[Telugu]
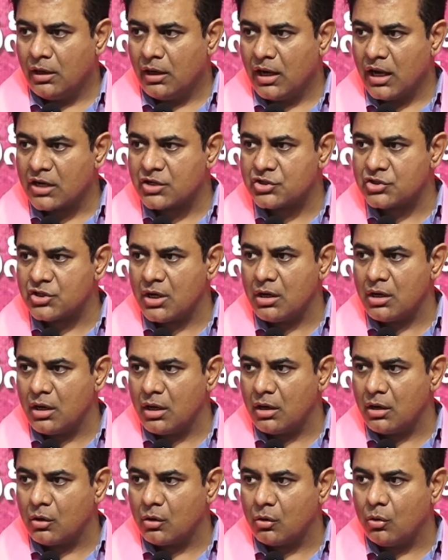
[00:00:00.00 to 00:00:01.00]

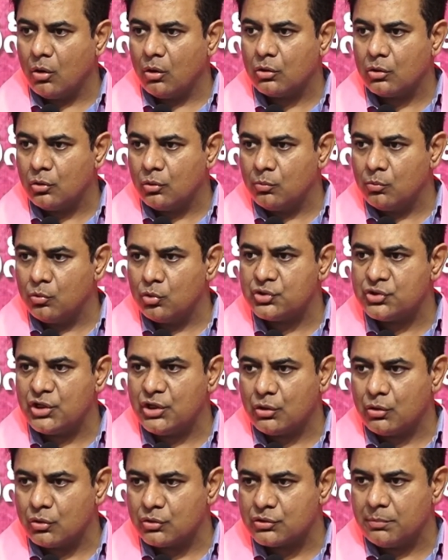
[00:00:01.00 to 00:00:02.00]
లక్షన్నర కోట్లు మూసి
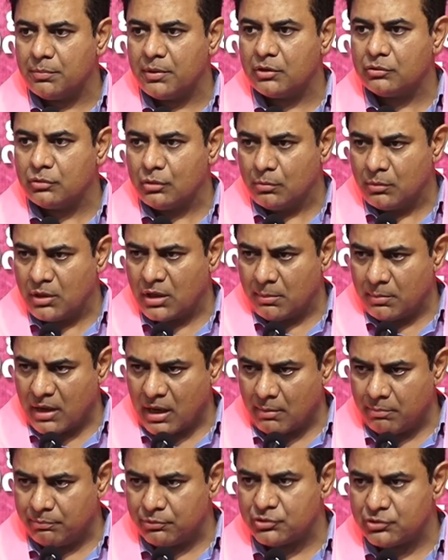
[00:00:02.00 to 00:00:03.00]
కోసం పెడుతున్నామని
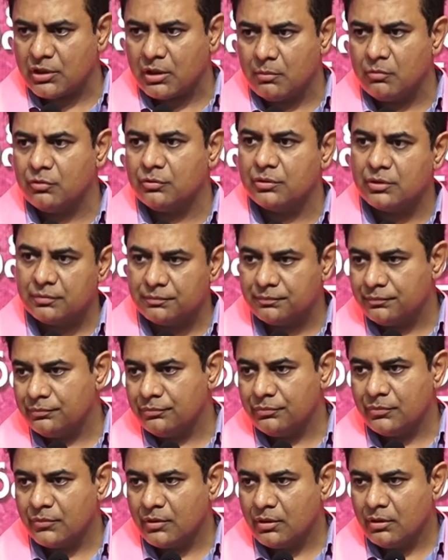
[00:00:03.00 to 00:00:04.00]
ఆ పుస్తకంలో ఉంది
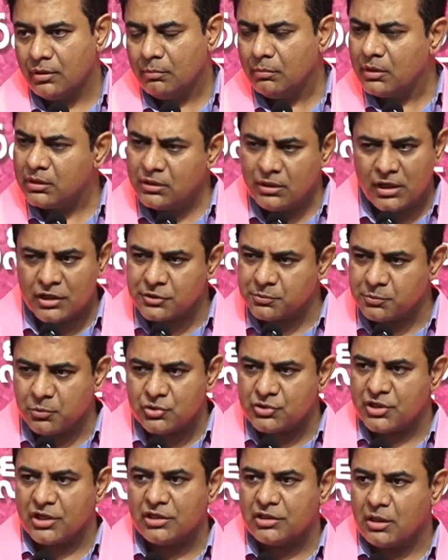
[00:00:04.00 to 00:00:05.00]
మరి దీన్ని
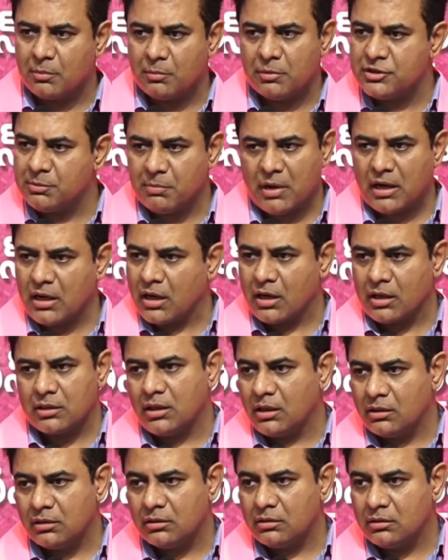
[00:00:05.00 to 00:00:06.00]
ఎక్స్పోజ్ చేయొద్దామని
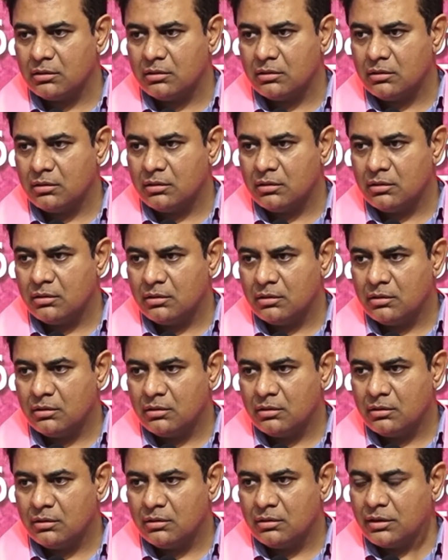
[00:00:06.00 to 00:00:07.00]
మాట్లాడద్దా
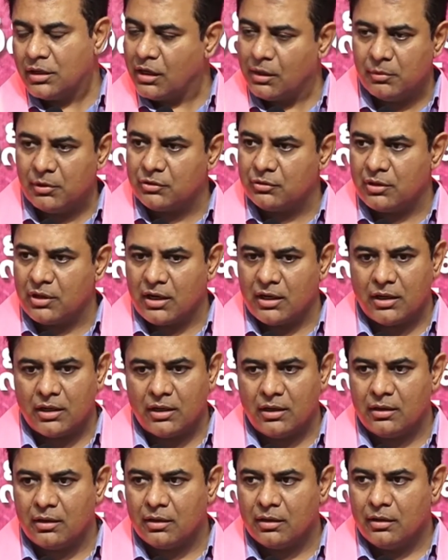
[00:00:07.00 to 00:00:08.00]
నేనేమంటున్నా అంటే
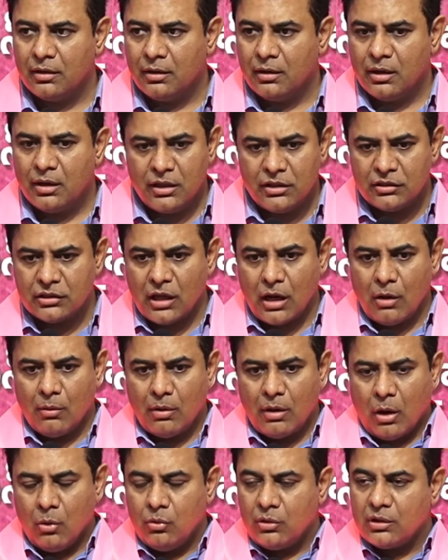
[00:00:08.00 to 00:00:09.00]
ఇంత
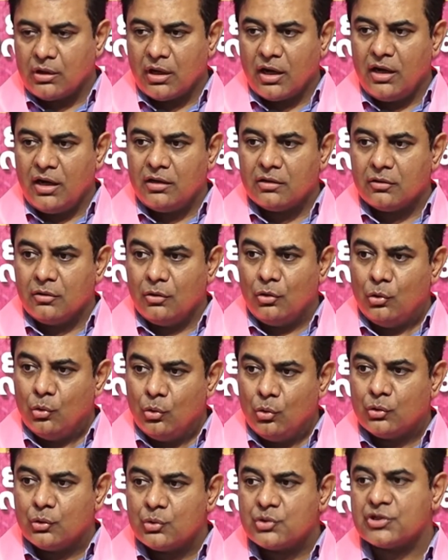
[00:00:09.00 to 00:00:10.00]
అవుట్ రైట్
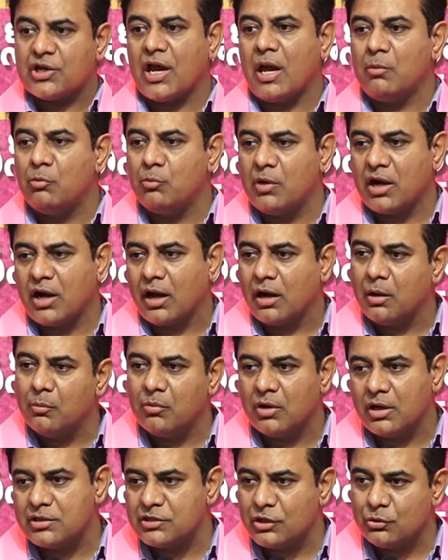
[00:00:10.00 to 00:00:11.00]
లూటు స్కామ్ మా
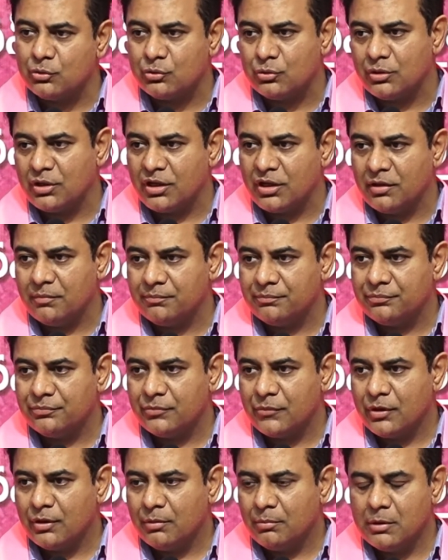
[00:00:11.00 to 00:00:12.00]
కళ్ళమ్మగడ జరుగుతుంటే
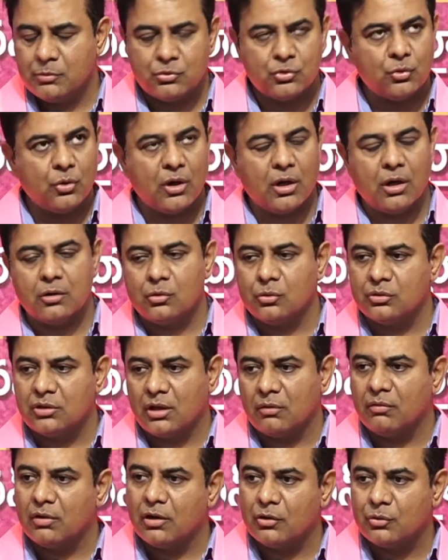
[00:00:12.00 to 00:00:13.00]
మేము చూడనట్టు
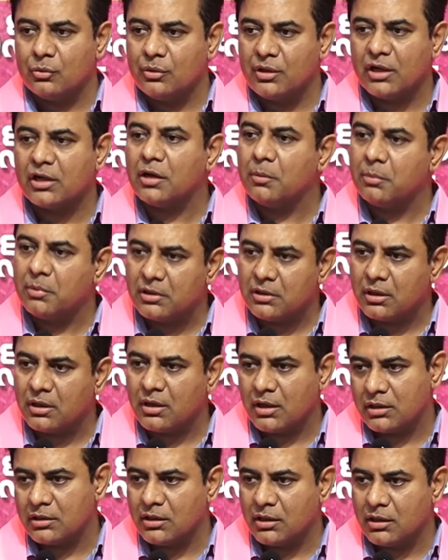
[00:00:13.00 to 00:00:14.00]
తెలియనట్టు ఉంటే ఎట్లా బ్రదర్
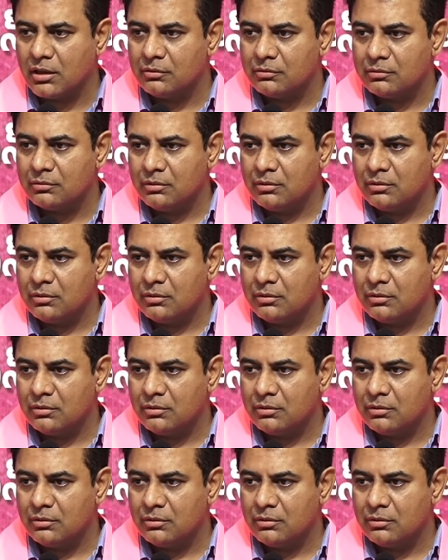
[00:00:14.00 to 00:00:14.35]
నాకు అర్థం కాదు